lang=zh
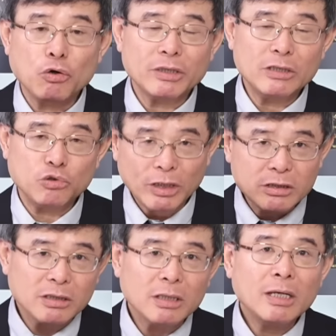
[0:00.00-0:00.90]
错的崛
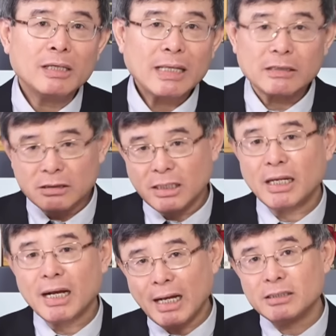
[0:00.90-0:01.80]
起，但是现
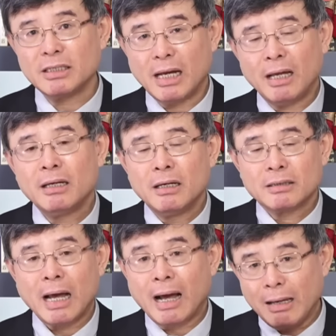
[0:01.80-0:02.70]
在看起来
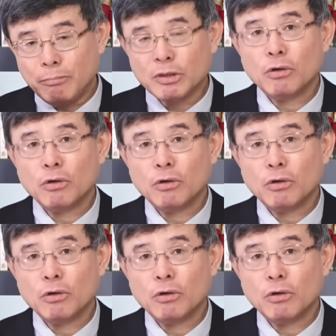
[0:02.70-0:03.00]
它还不